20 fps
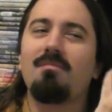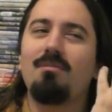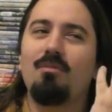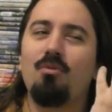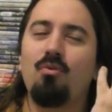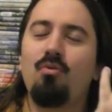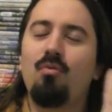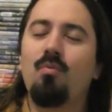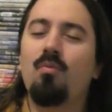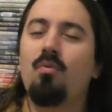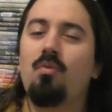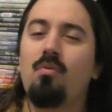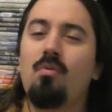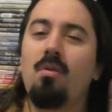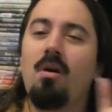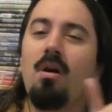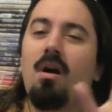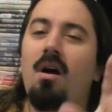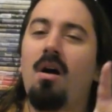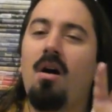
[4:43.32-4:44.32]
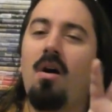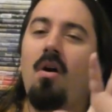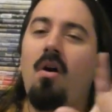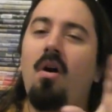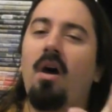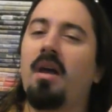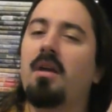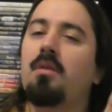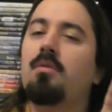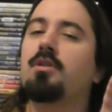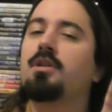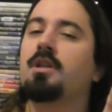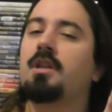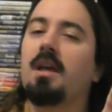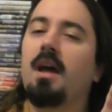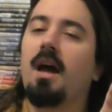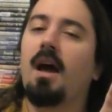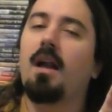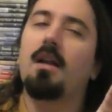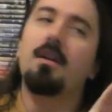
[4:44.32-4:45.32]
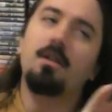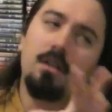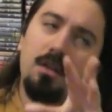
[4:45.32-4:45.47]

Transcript: l'humour en, règle générale.